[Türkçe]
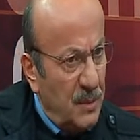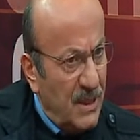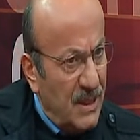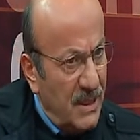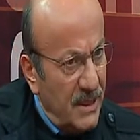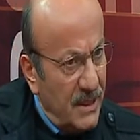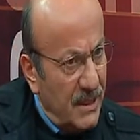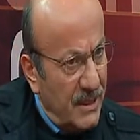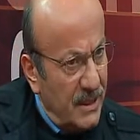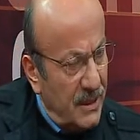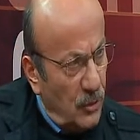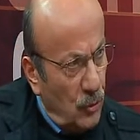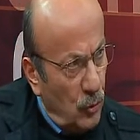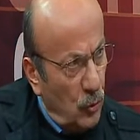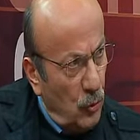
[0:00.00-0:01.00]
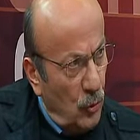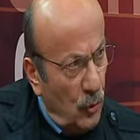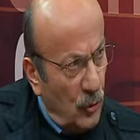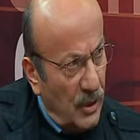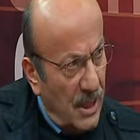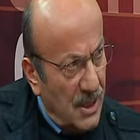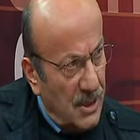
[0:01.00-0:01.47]
40 günü
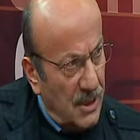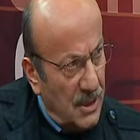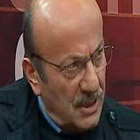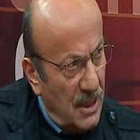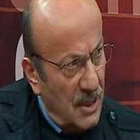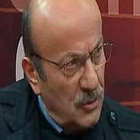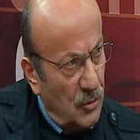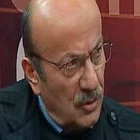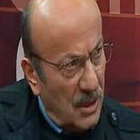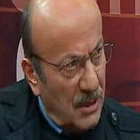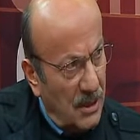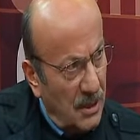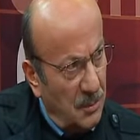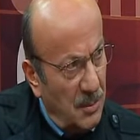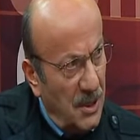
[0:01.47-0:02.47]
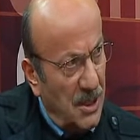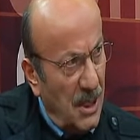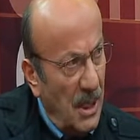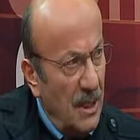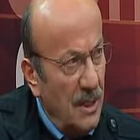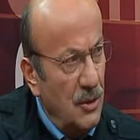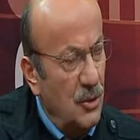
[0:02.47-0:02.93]
geçtikten sonra
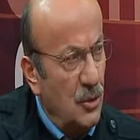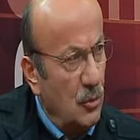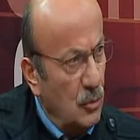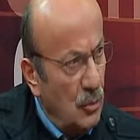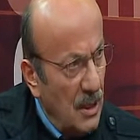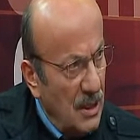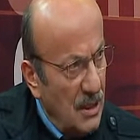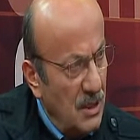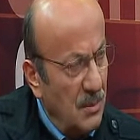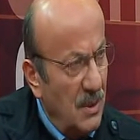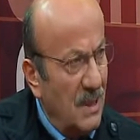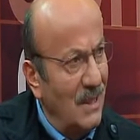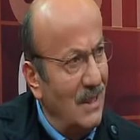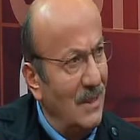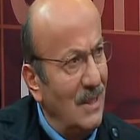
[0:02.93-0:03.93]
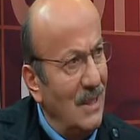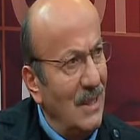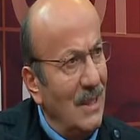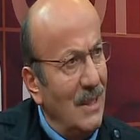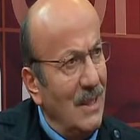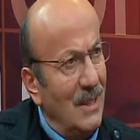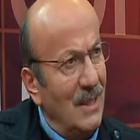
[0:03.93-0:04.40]
45-50. günden itibaren
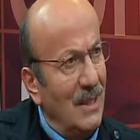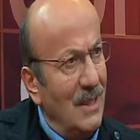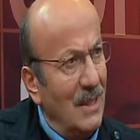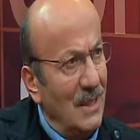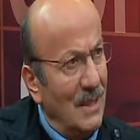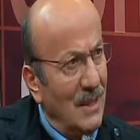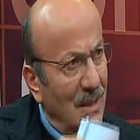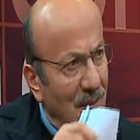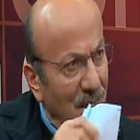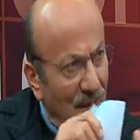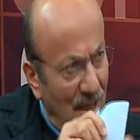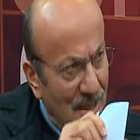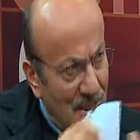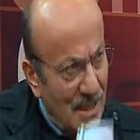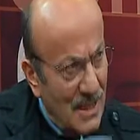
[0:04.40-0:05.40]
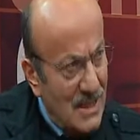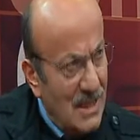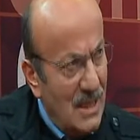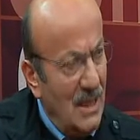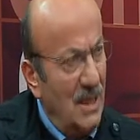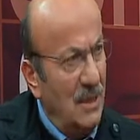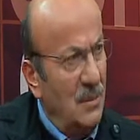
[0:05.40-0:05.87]
e,
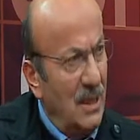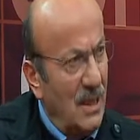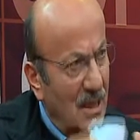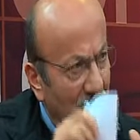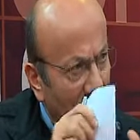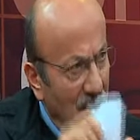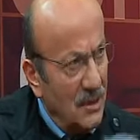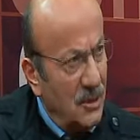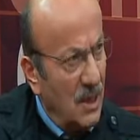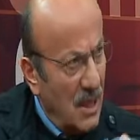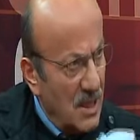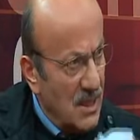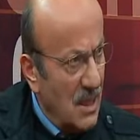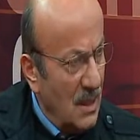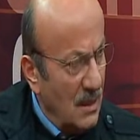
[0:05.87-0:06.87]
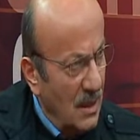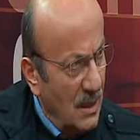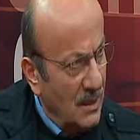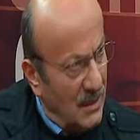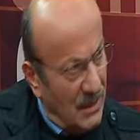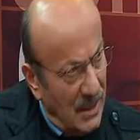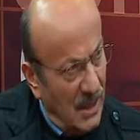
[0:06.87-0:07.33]
vazgeçseler bile kalıcı hasarlar
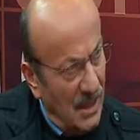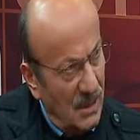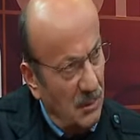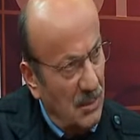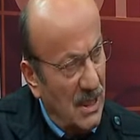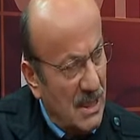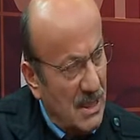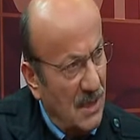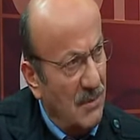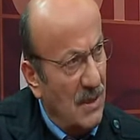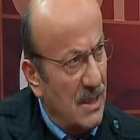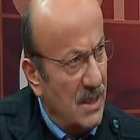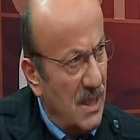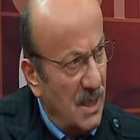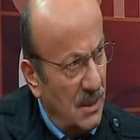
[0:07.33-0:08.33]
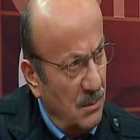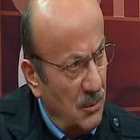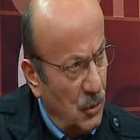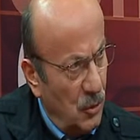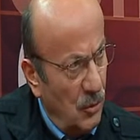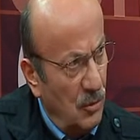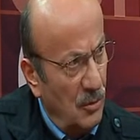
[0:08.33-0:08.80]
yine biraz evvel
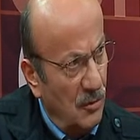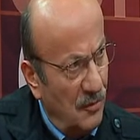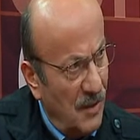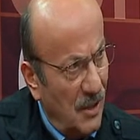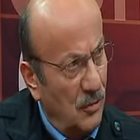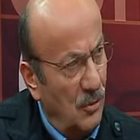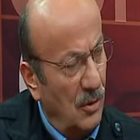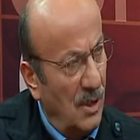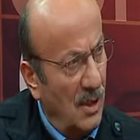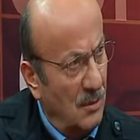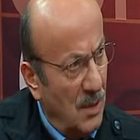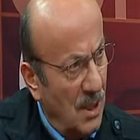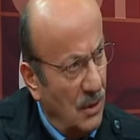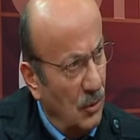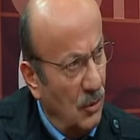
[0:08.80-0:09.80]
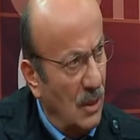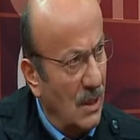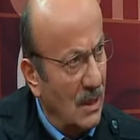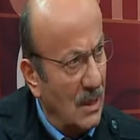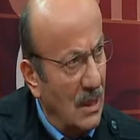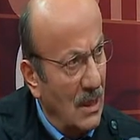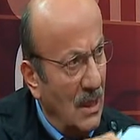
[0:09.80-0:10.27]
saydırmış olduğum faktörlere bağlı yani olarak. Yani
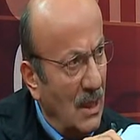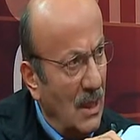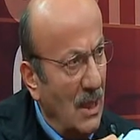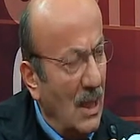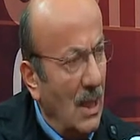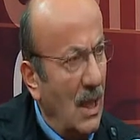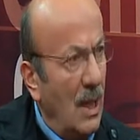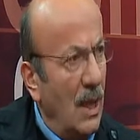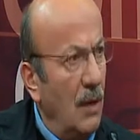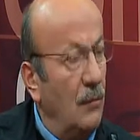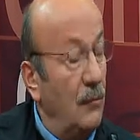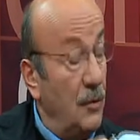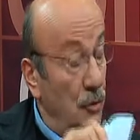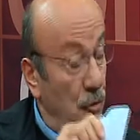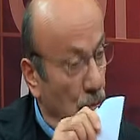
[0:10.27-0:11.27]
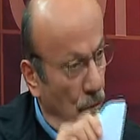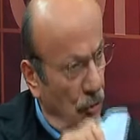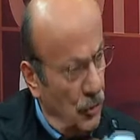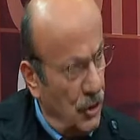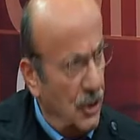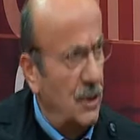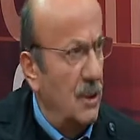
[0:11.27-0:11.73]
psikolojik mi fizyolojik mi?
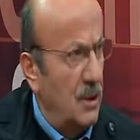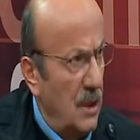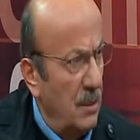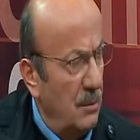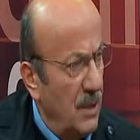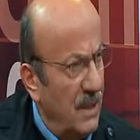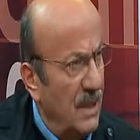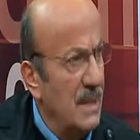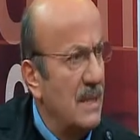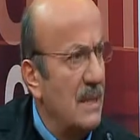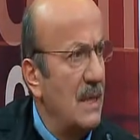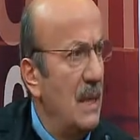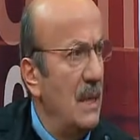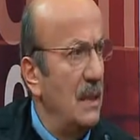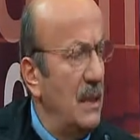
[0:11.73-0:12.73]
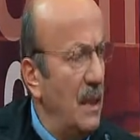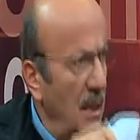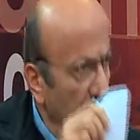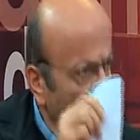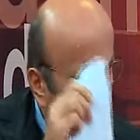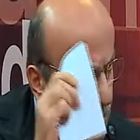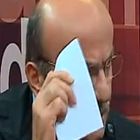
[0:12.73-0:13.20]
Fizyolojik, fizyolojik bedensel hasarlar. de
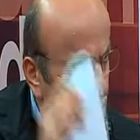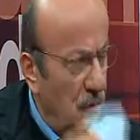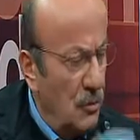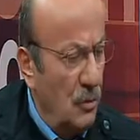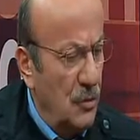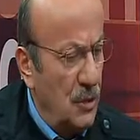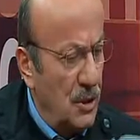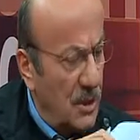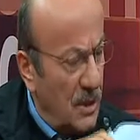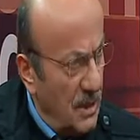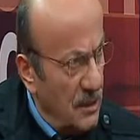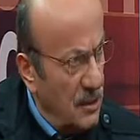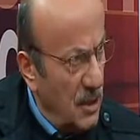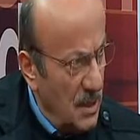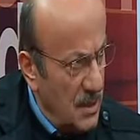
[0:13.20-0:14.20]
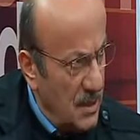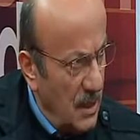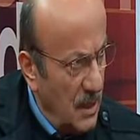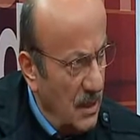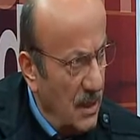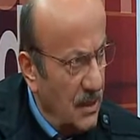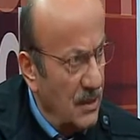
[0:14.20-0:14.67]
psikolojik kalıcı
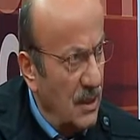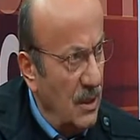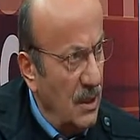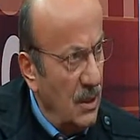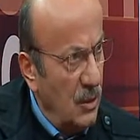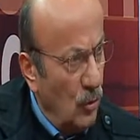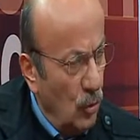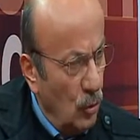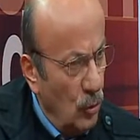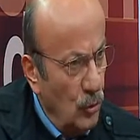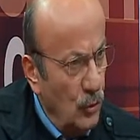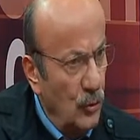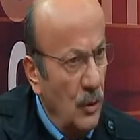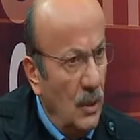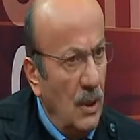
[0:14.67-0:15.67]
hasarlar olur.